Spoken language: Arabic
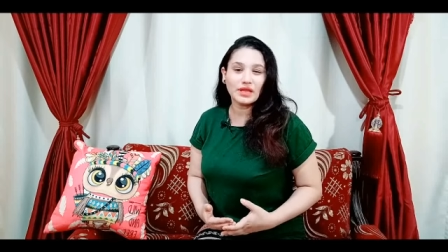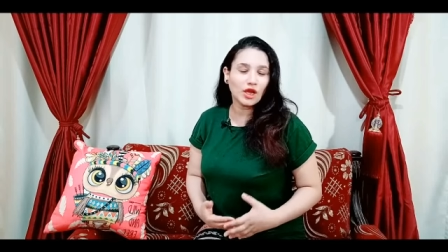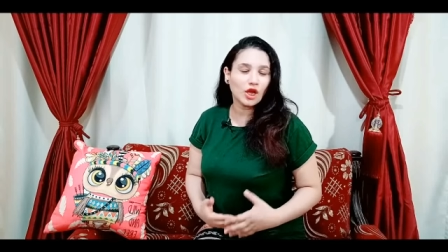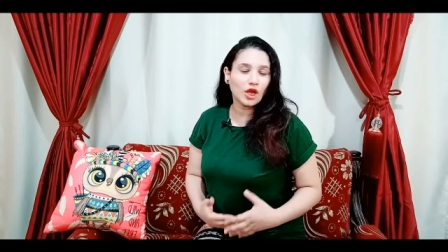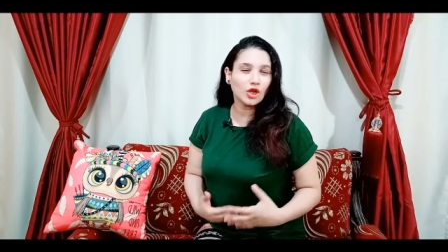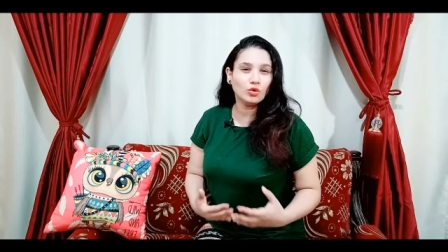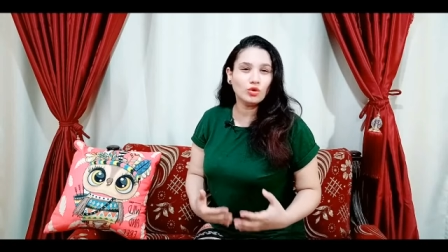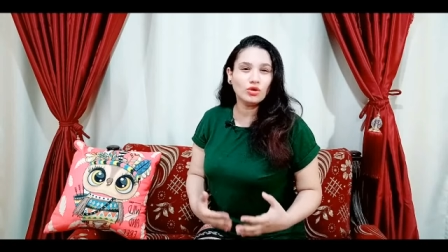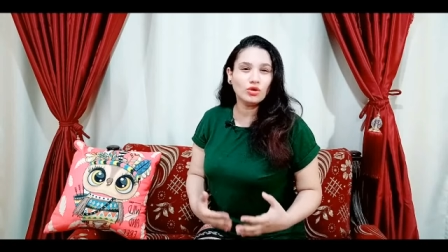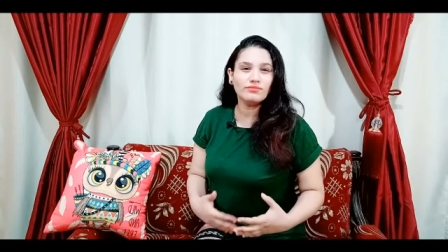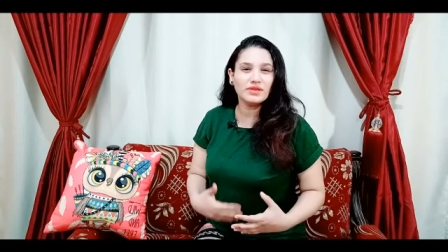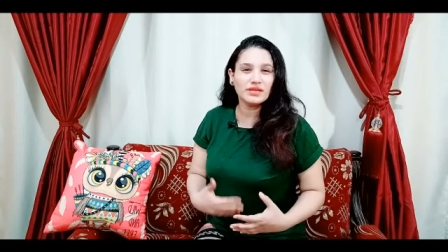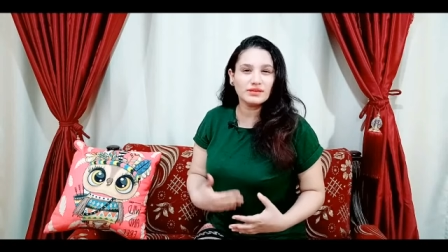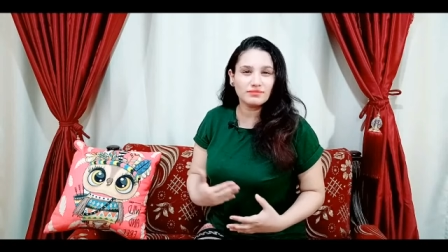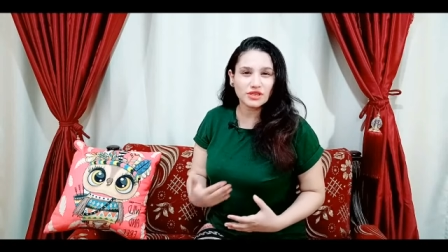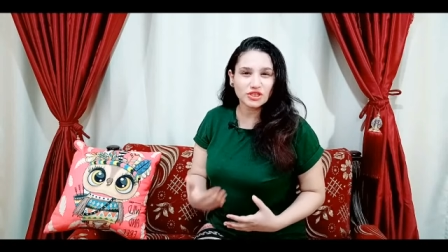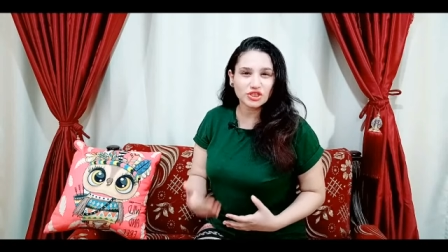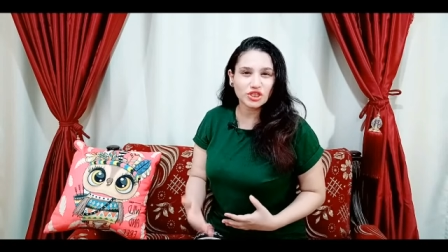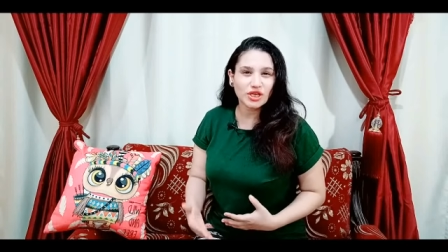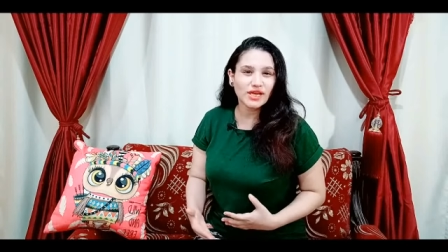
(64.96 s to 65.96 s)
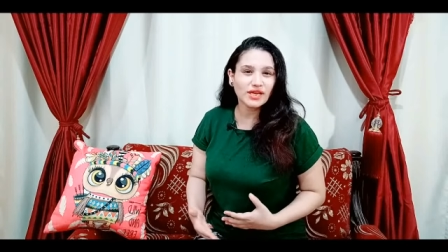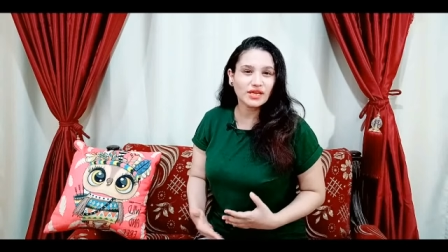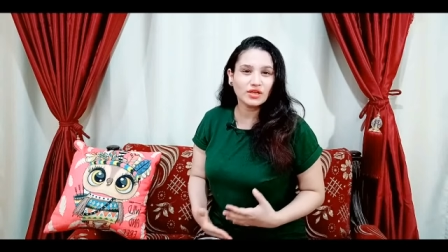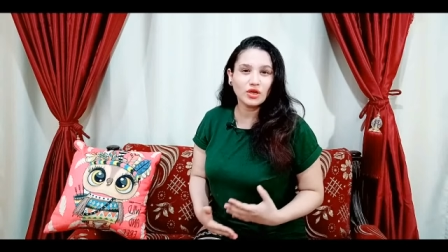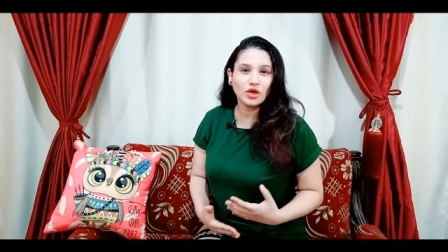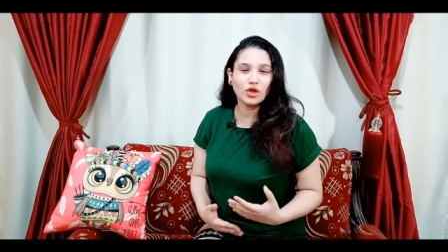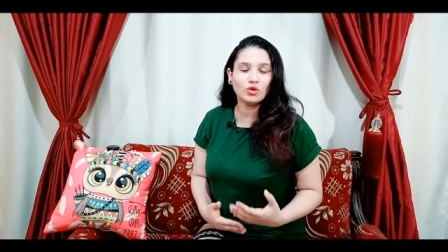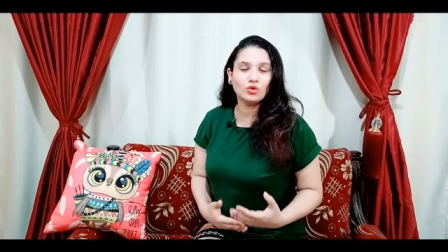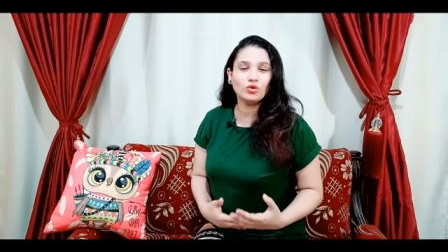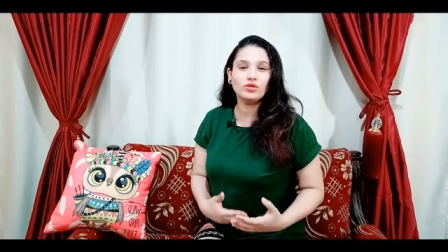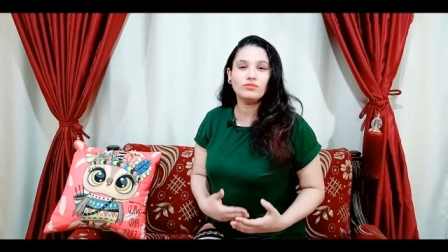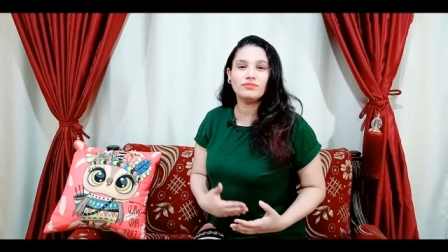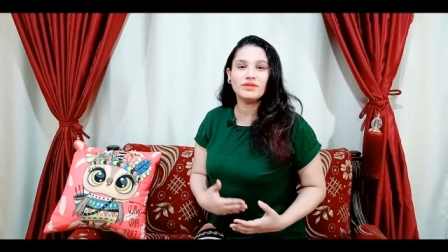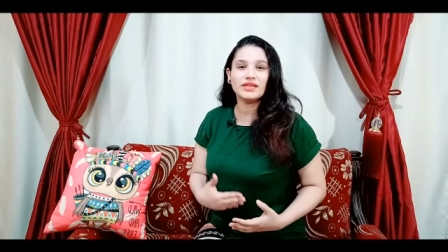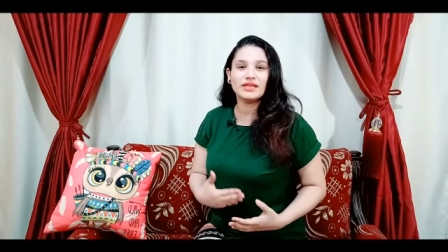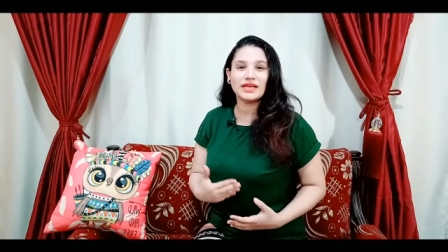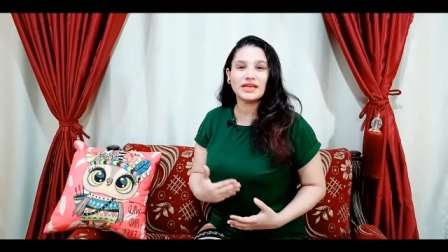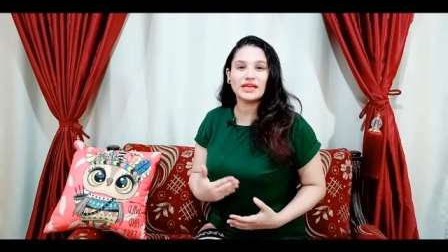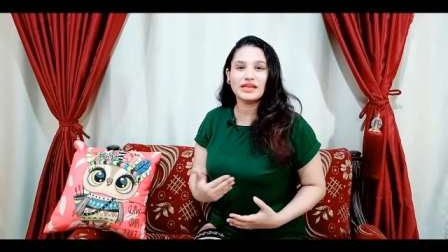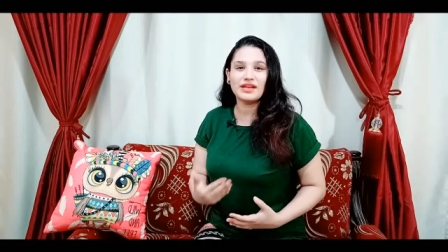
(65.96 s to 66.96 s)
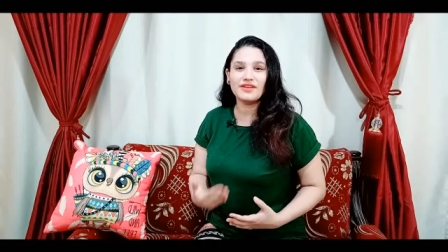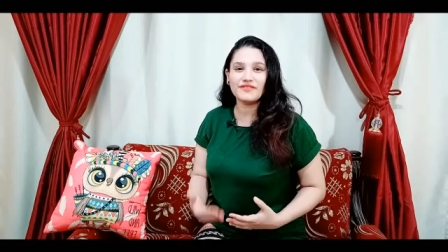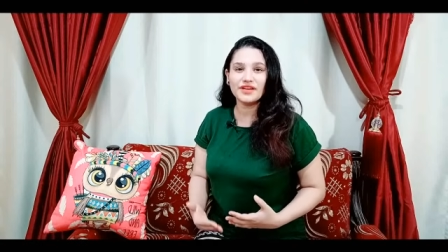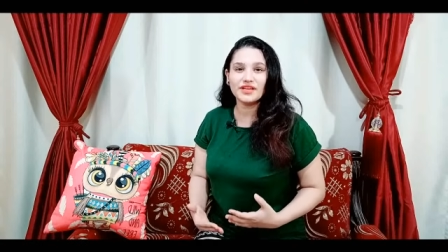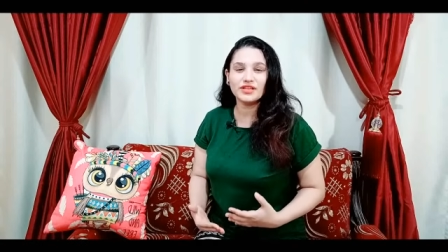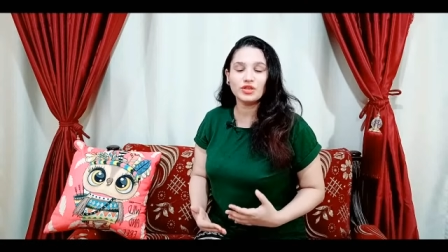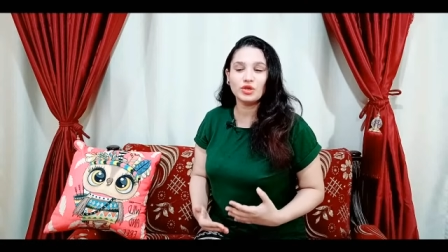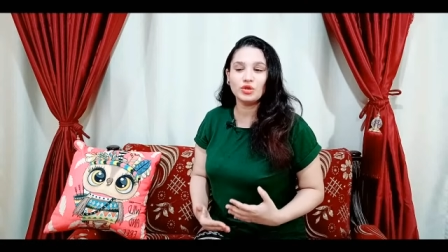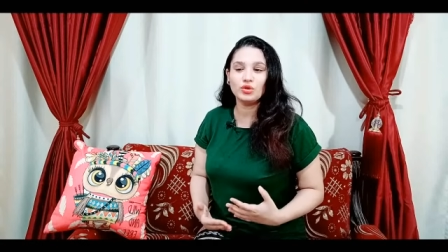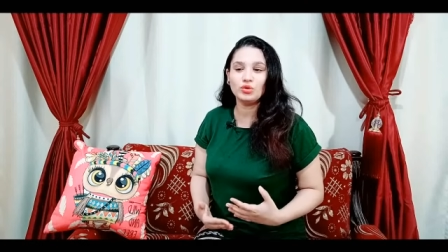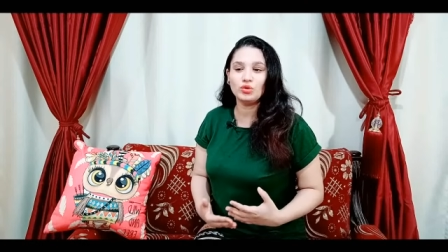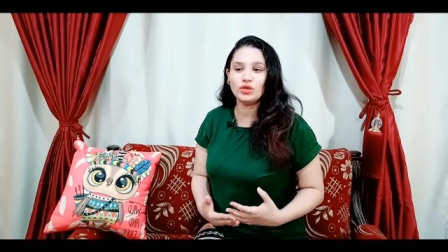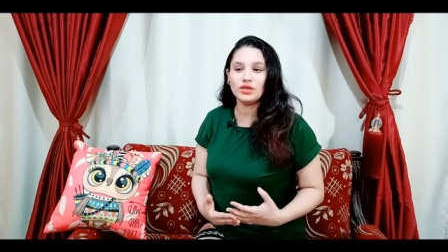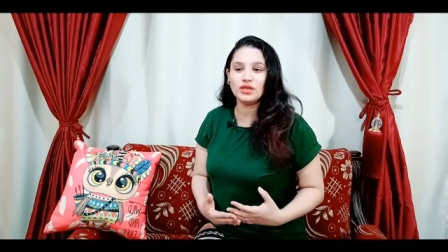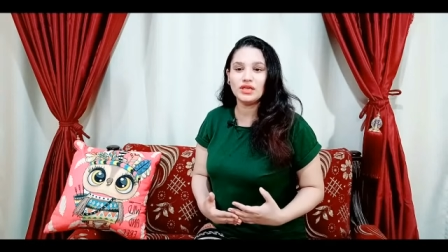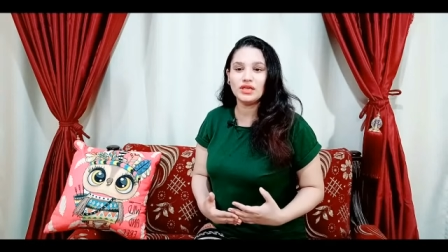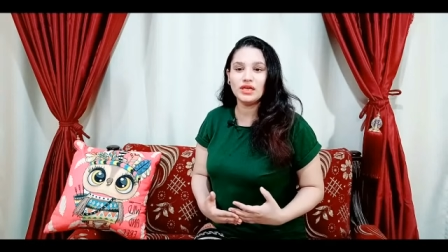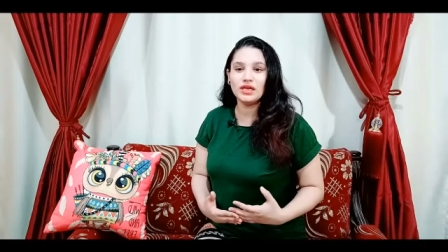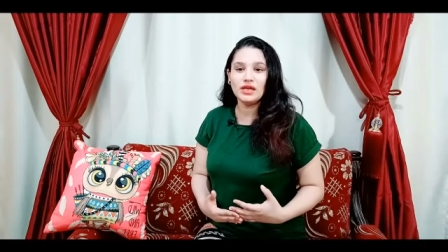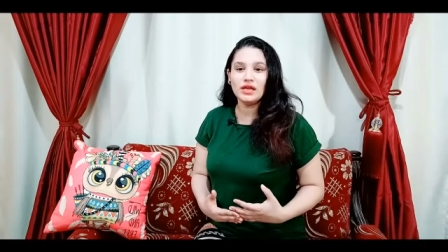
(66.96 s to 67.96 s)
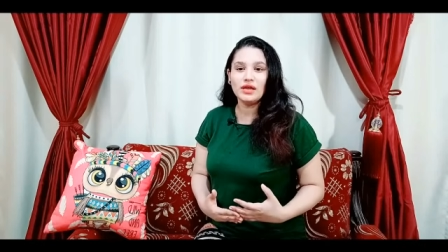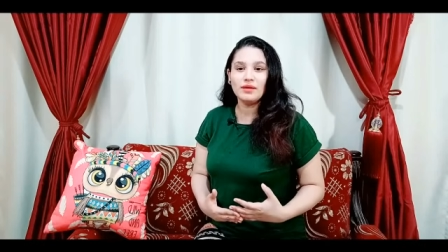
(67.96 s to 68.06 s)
حلول من مشاكل حلول من خلافات حلول